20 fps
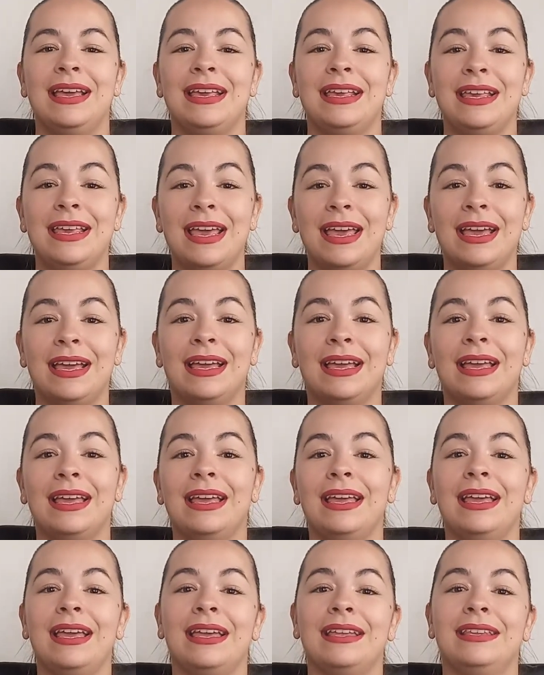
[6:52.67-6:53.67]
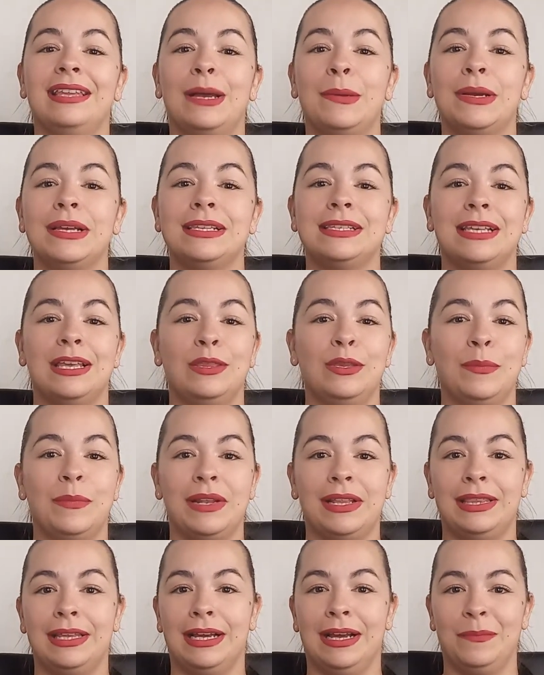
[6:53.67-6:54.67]
Y es que estaba haciendo
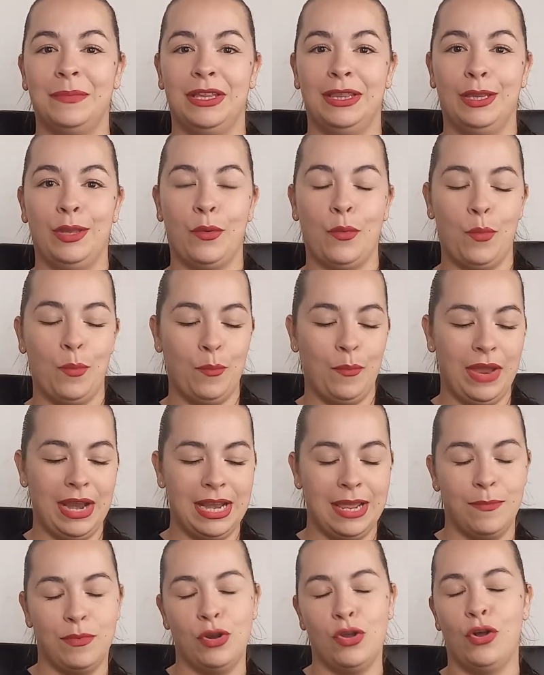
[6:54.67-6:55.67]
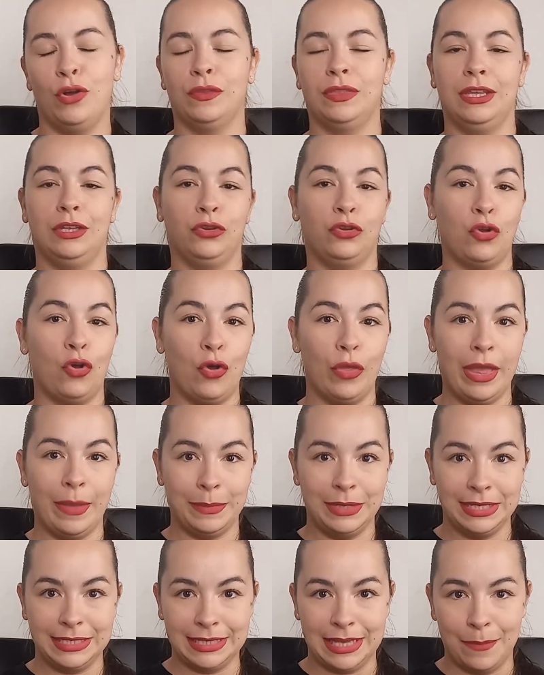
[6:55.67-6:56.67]
prácticamente un belly blog de toda
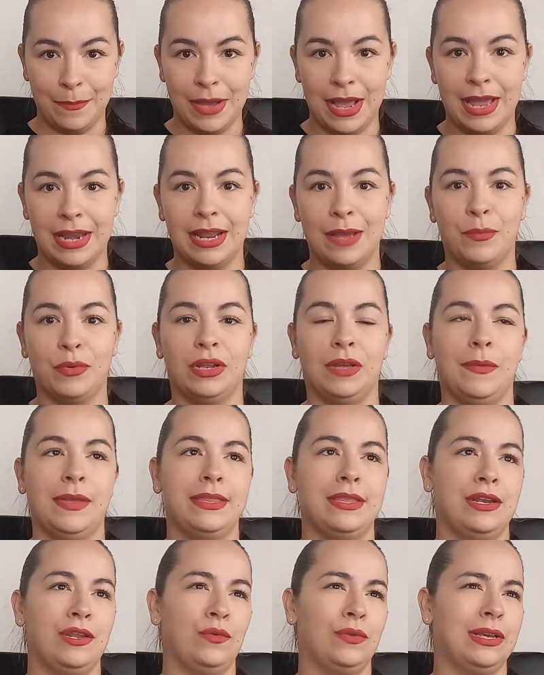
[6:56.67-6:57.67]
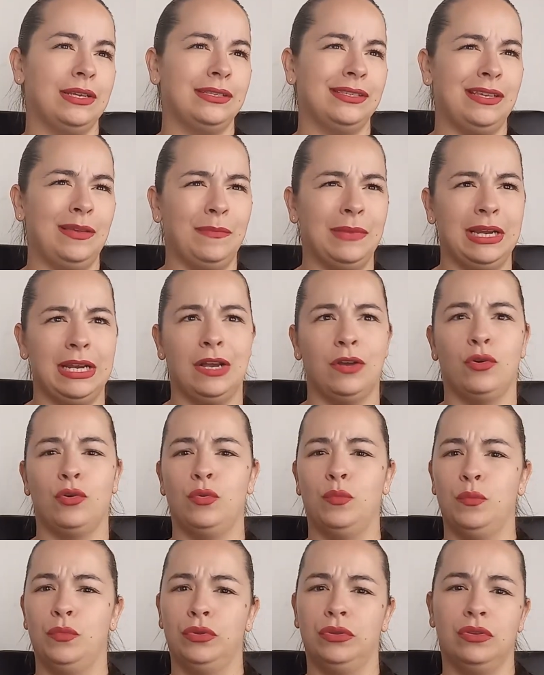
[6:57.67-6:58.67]
mi semana porque había tenido una semana
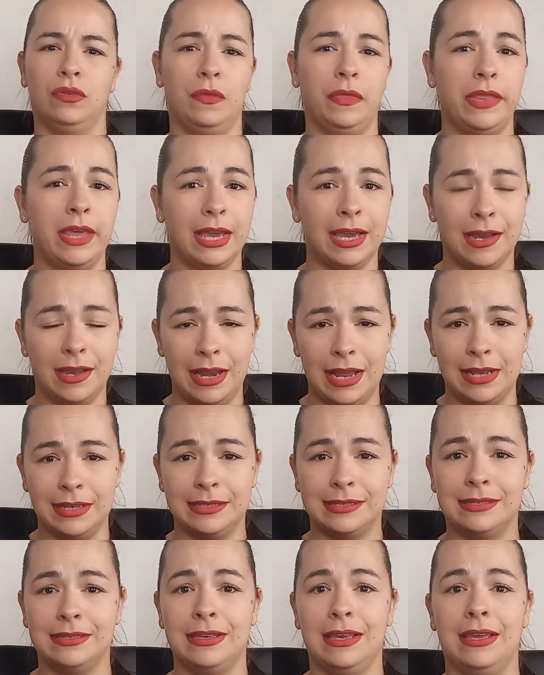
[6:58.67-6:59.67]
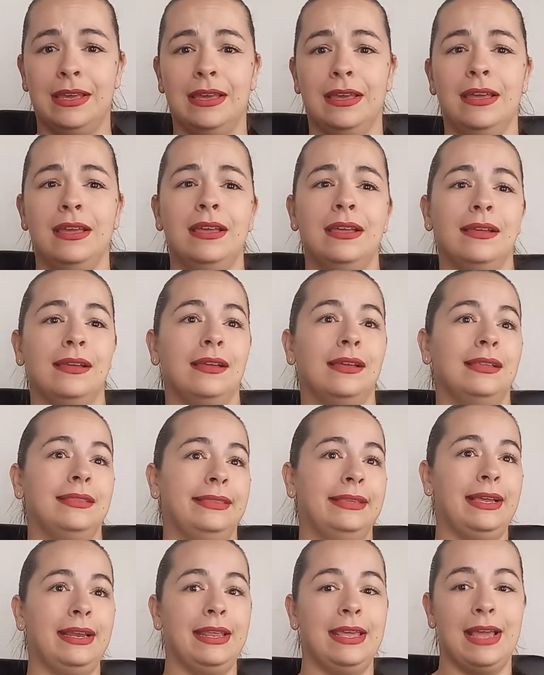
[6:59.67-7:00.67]
con un montón de clases,
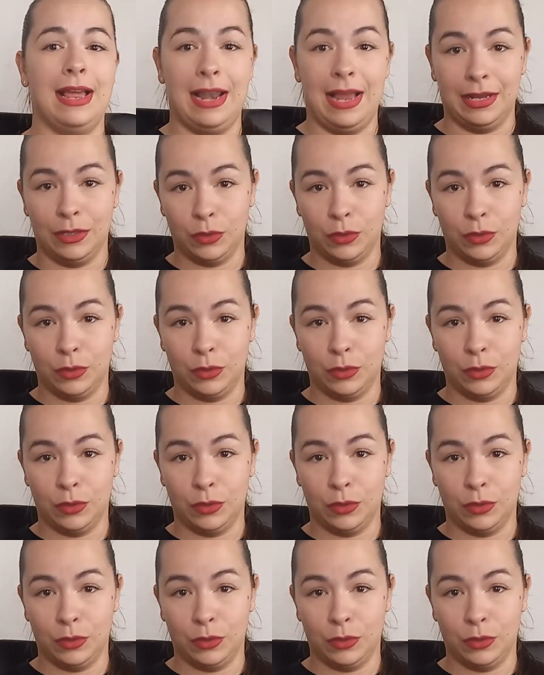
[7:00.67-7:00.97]
tenía la